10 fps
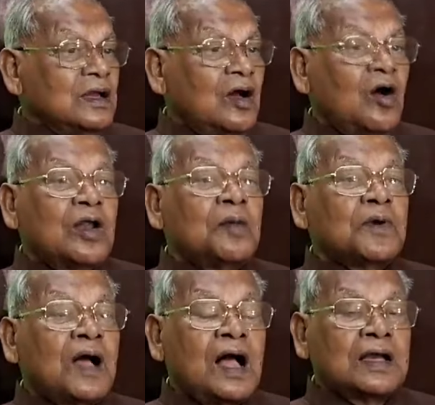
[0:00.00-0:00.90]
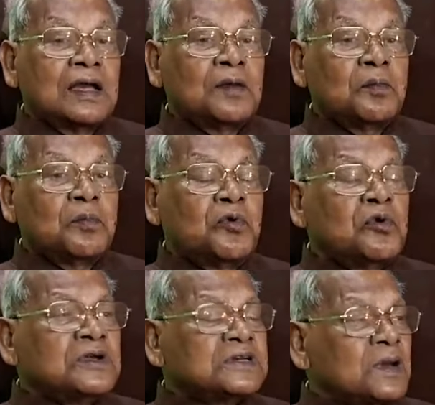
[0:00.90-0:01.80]
और हम कहा कि हम
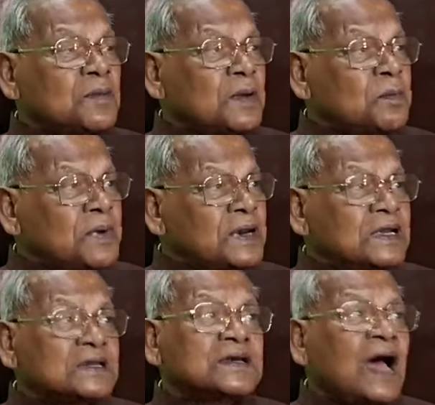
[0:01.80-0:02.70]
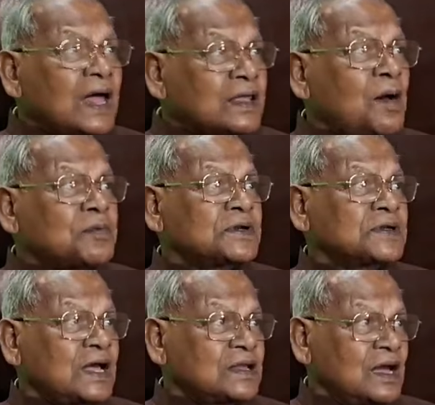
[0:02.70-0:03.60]
पूर्ण समर्पण के साथ आपके
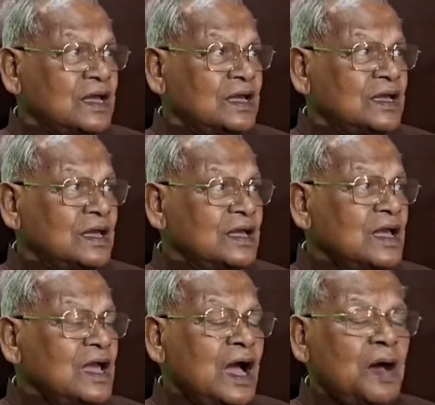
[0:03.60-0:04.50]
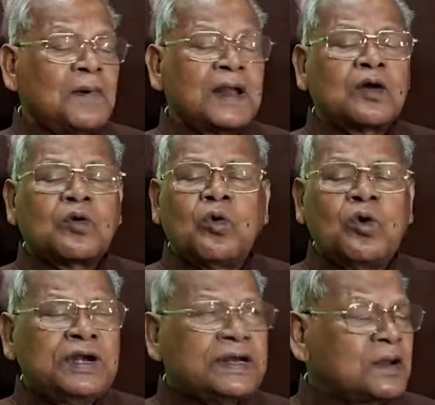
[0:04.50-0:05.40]
साथ आए हैं हमारा
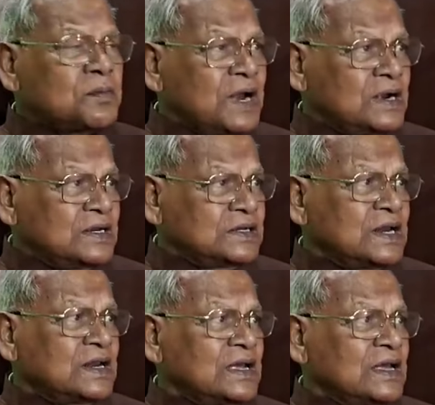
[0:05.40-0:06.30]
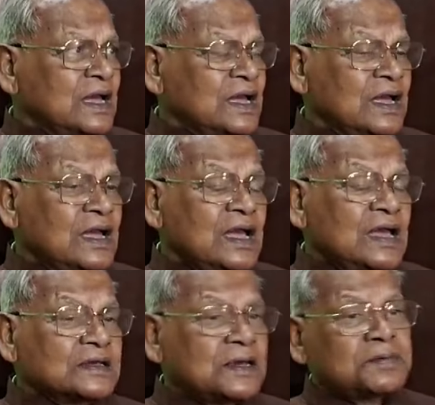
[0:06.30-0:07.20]
कोई टर्म कंडीशन नहीं है
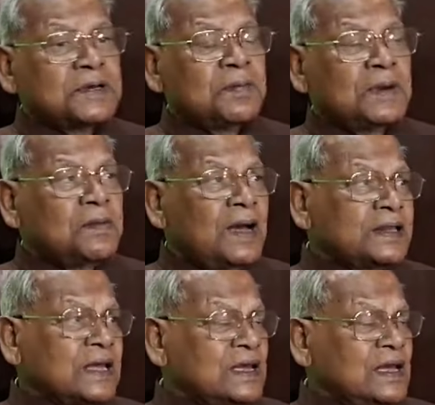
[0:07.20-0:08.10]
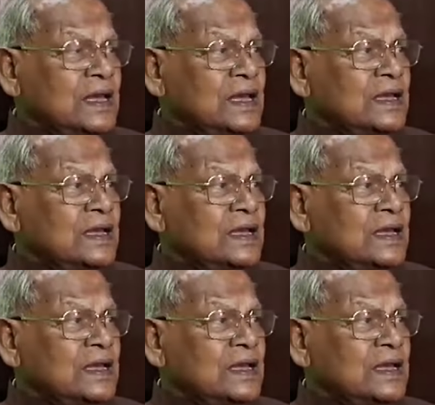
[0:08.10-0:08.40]
सबसे बड़ी बात यही है